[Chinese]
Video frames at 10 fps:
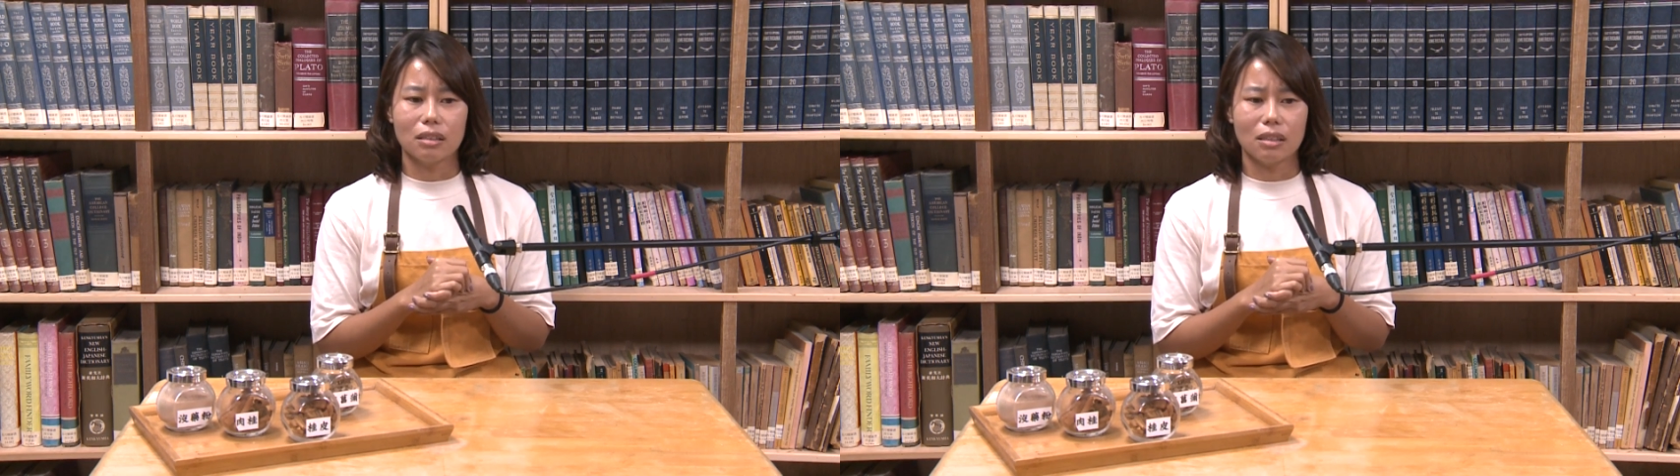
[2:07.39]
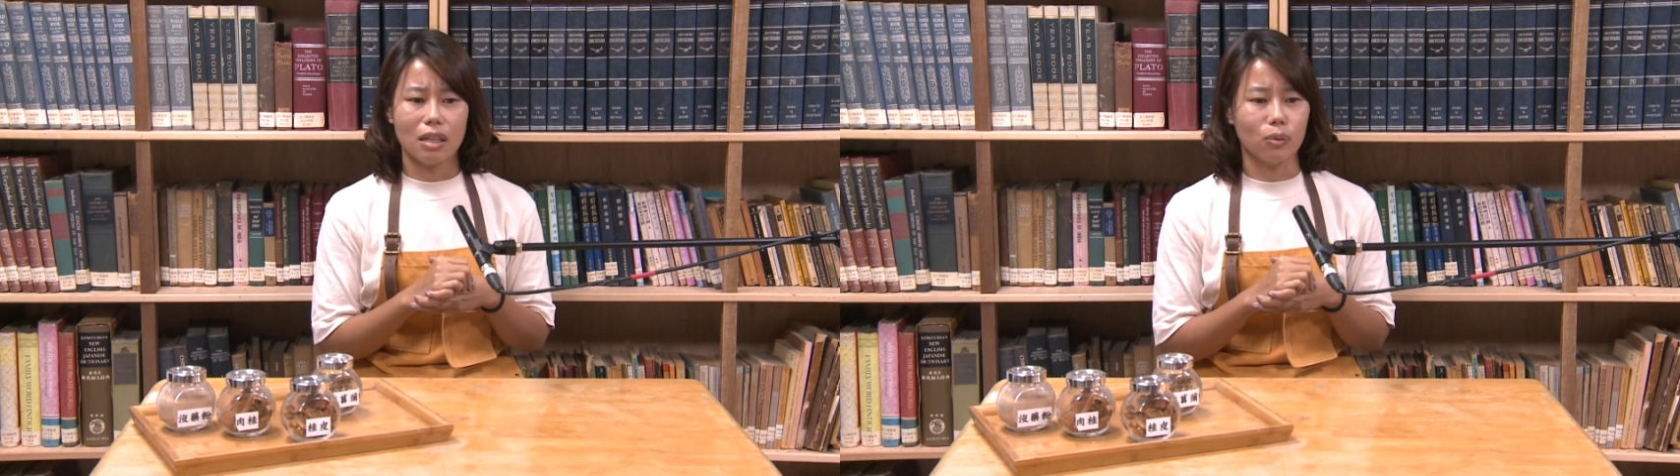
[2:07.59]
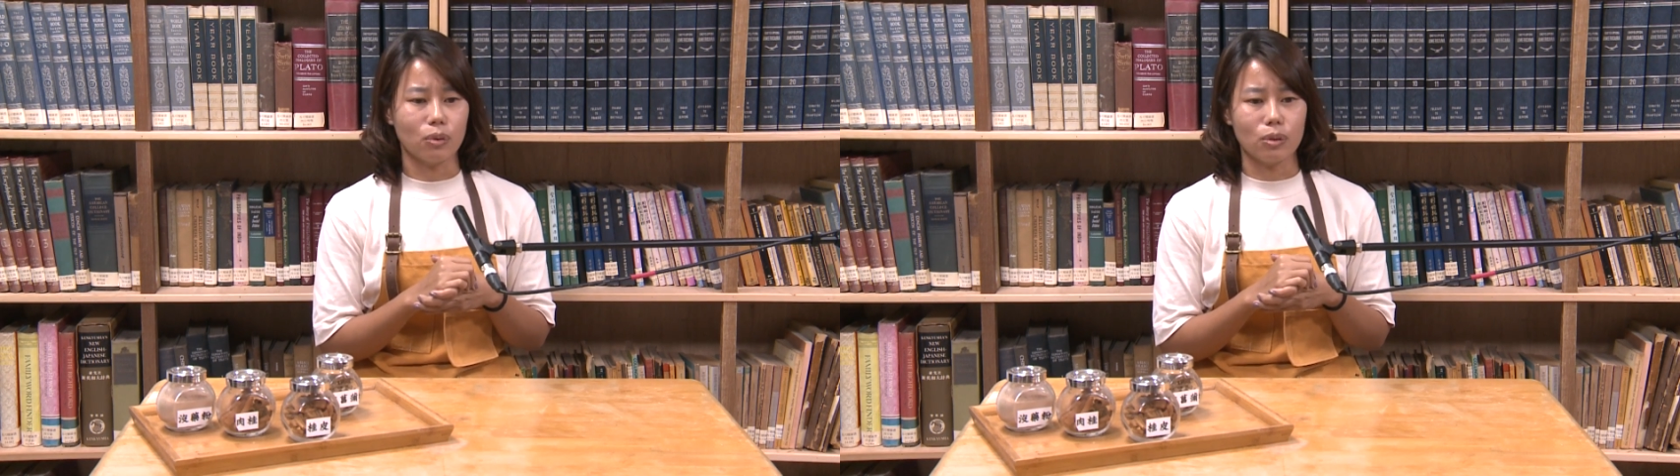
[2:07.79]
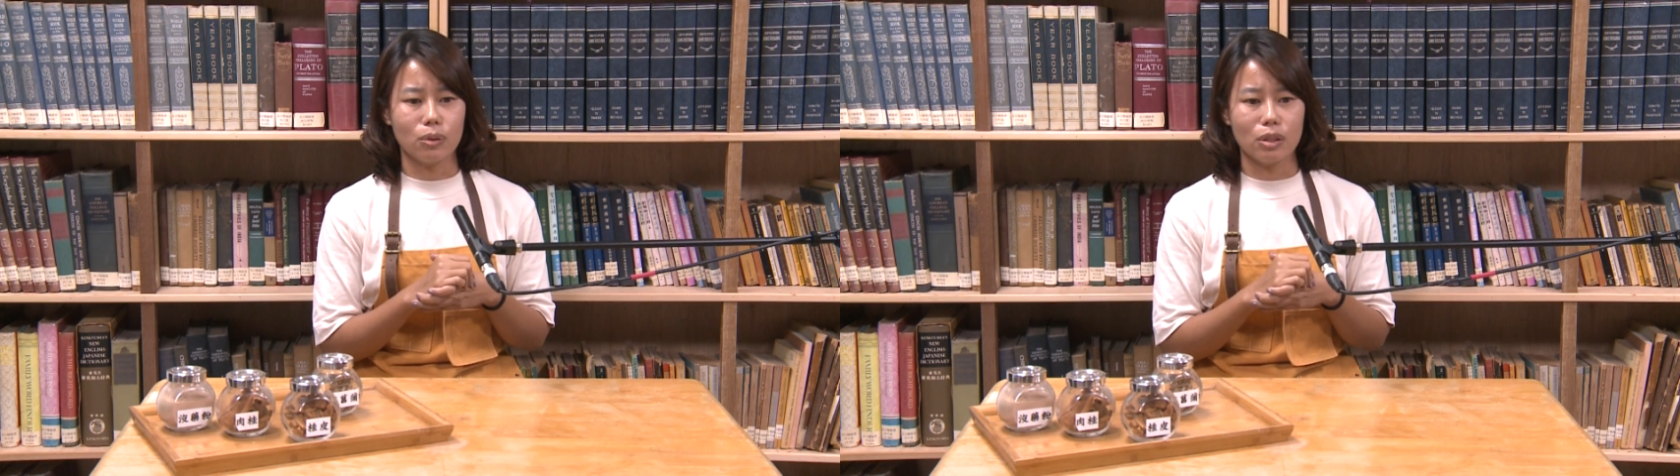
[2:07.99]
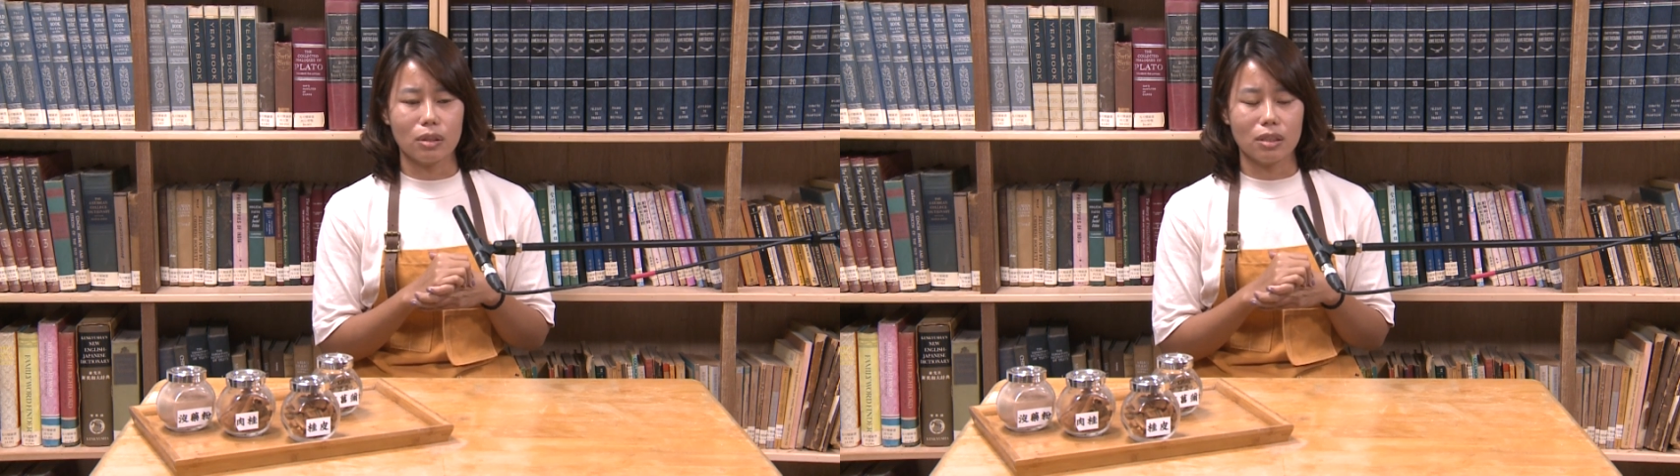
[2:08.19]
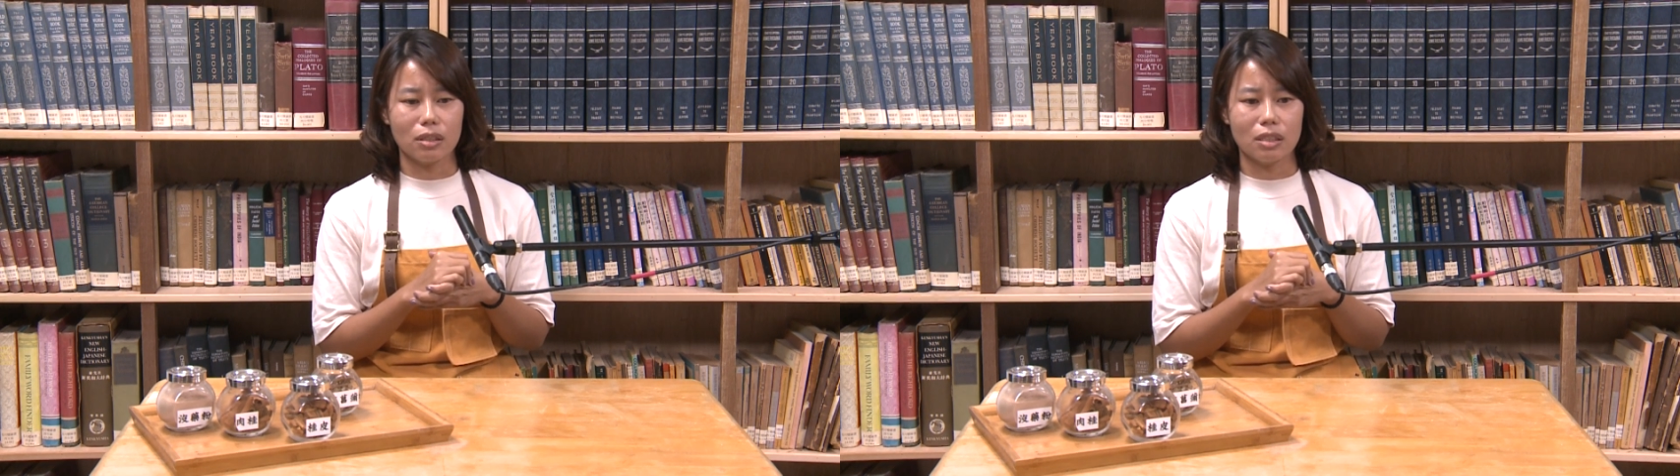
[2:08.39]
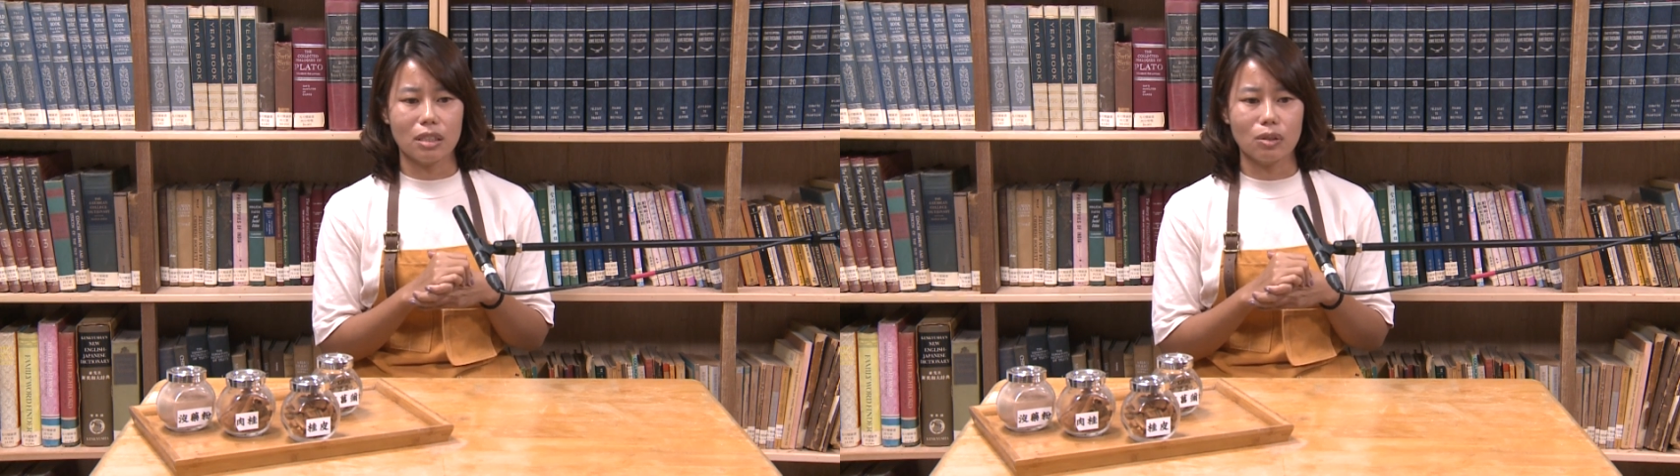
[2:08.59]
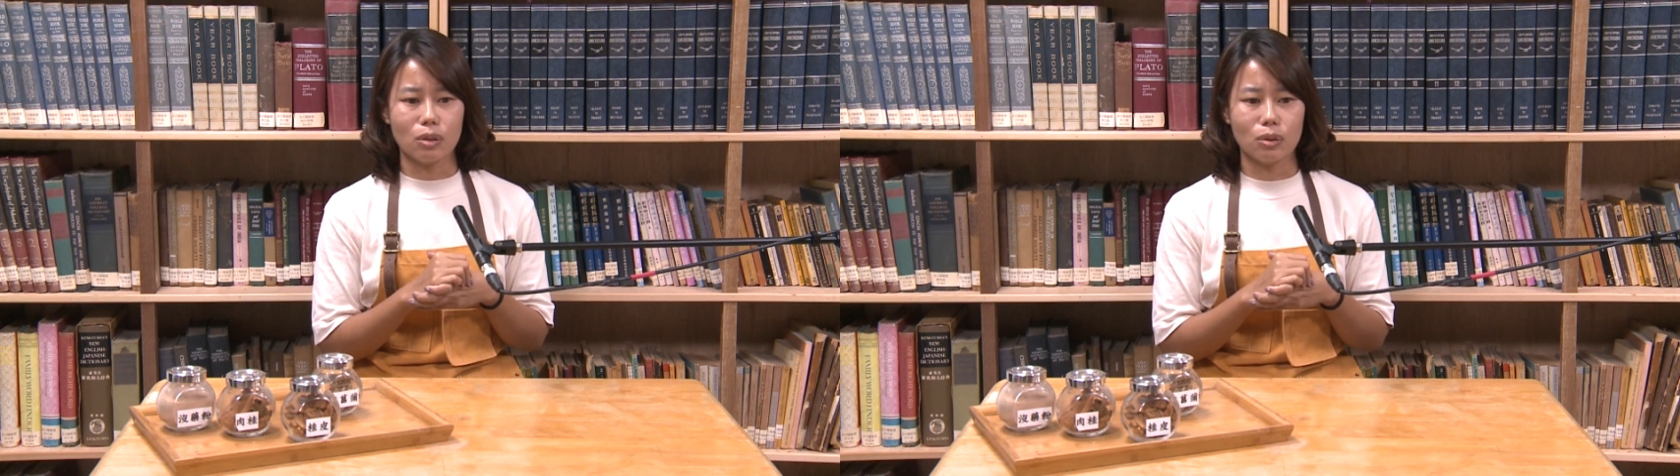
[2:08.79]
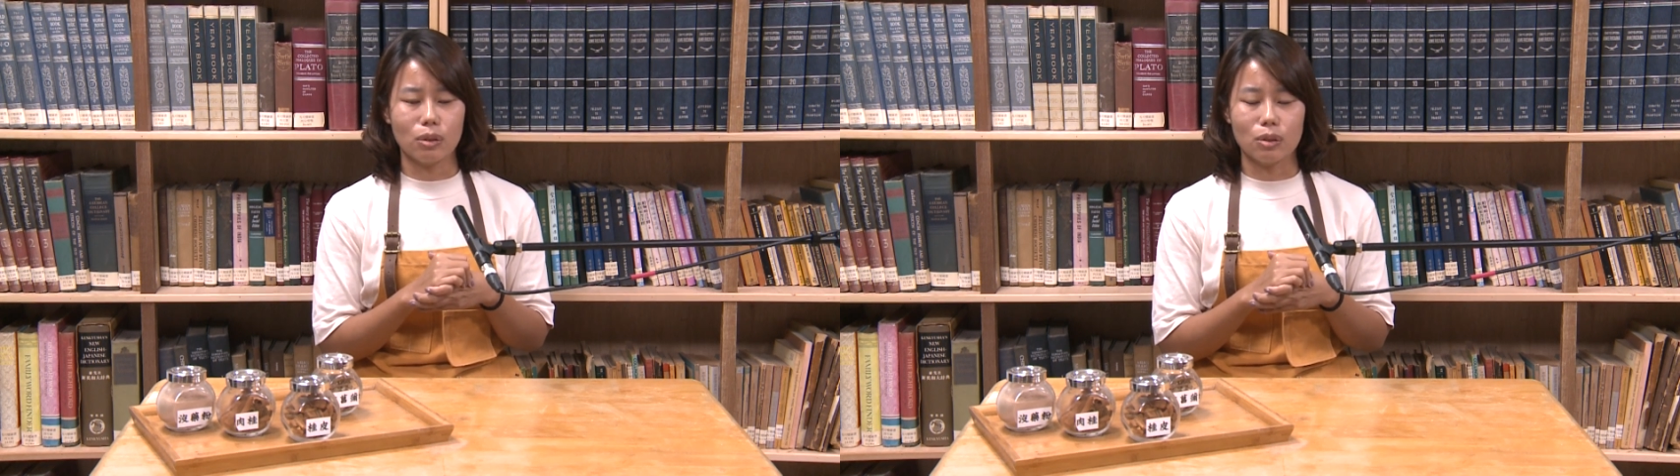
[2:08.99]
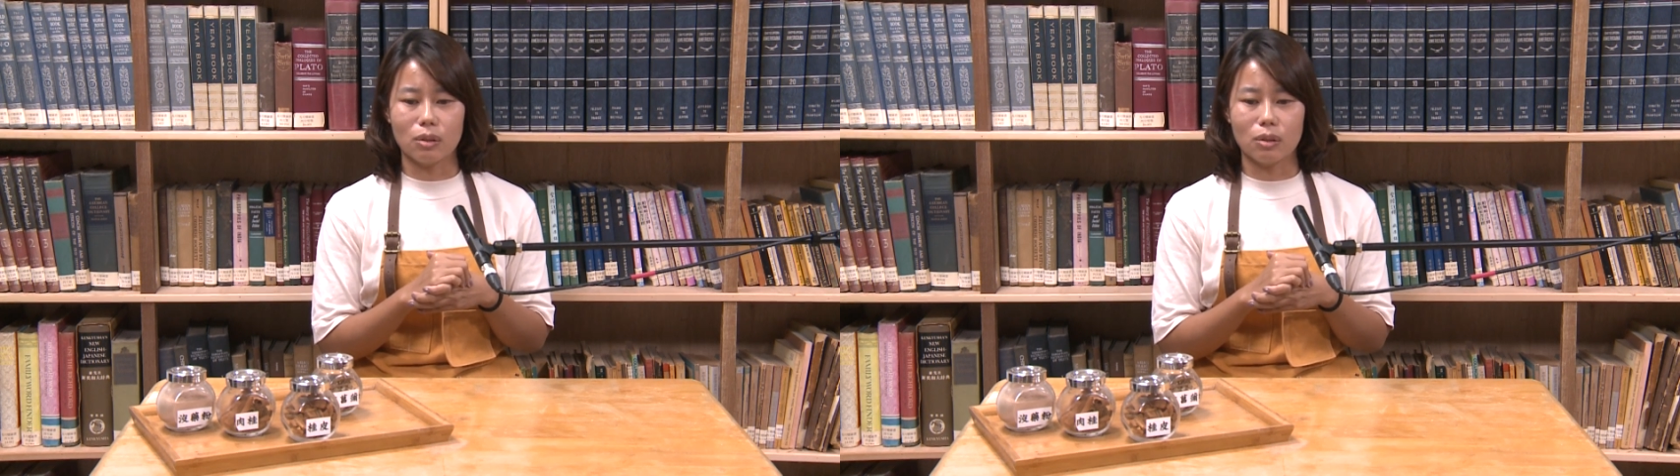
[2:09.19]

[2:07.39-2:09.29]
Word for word: 那我就会心中就会